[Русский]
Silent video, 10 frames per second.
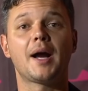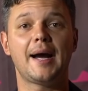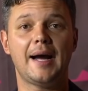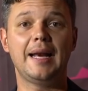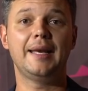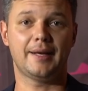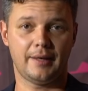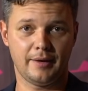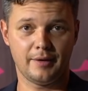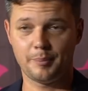пока
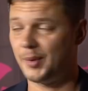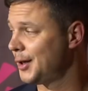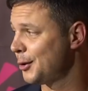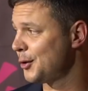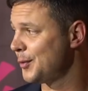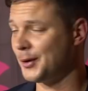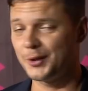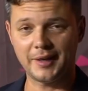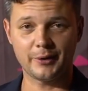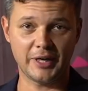Олег полирует мою
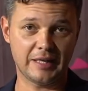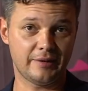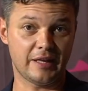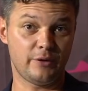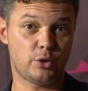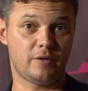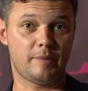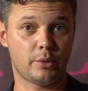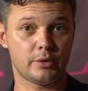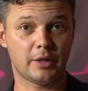интегру, я отвечу на
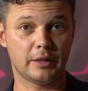вопросы,